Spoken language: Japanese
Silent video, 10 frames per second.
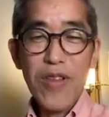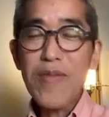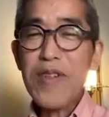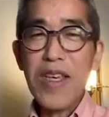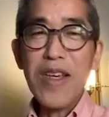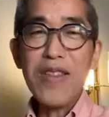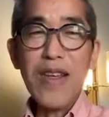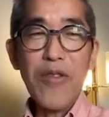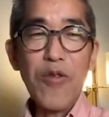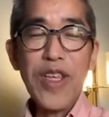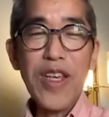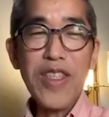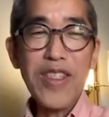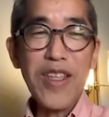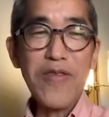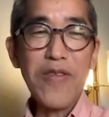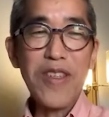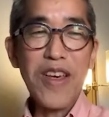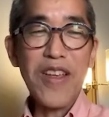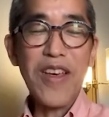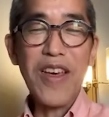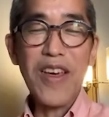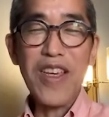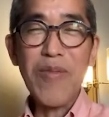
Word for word: つまり、正しい手続きで、